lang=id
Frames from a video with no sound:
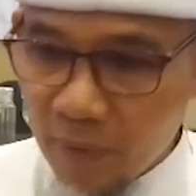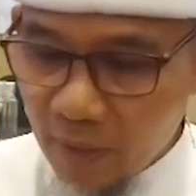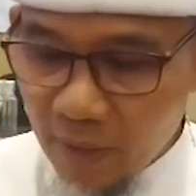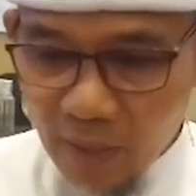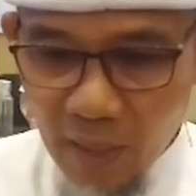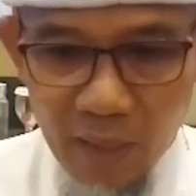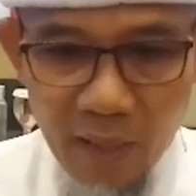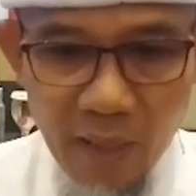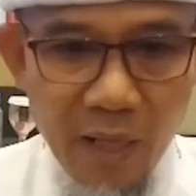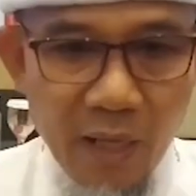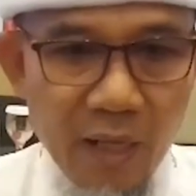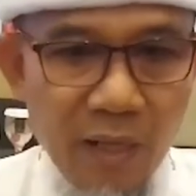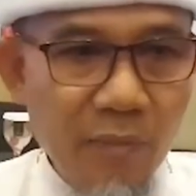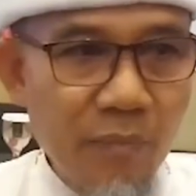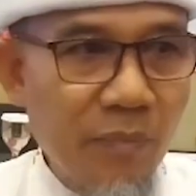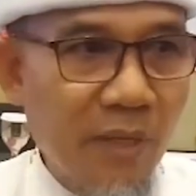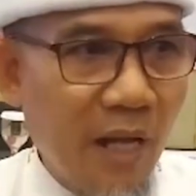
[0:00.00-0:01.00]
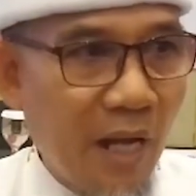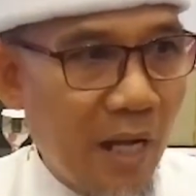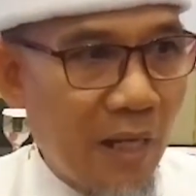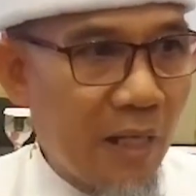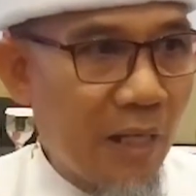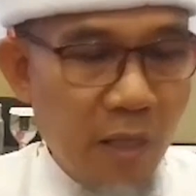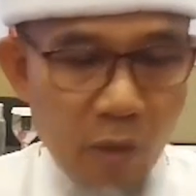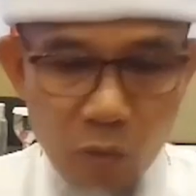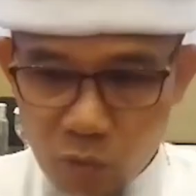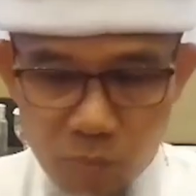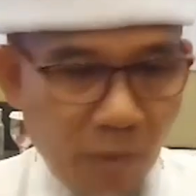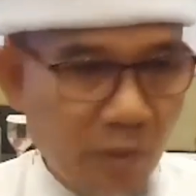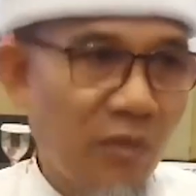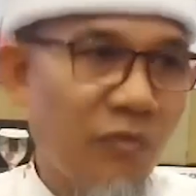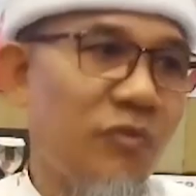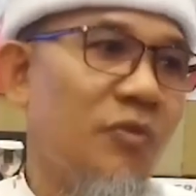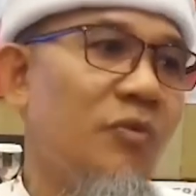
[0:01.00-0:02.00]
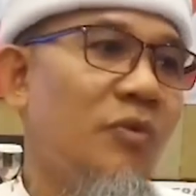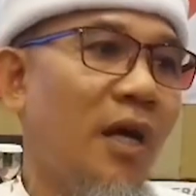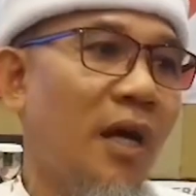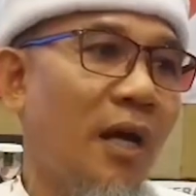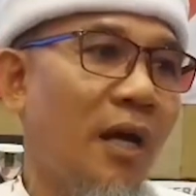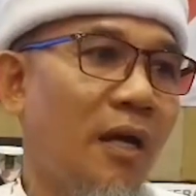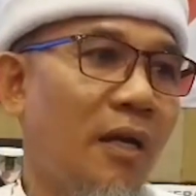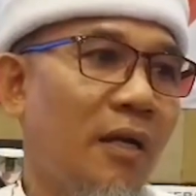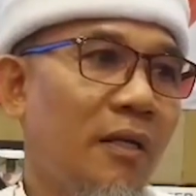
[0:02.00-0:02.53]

penindakan penanganan harus masif juga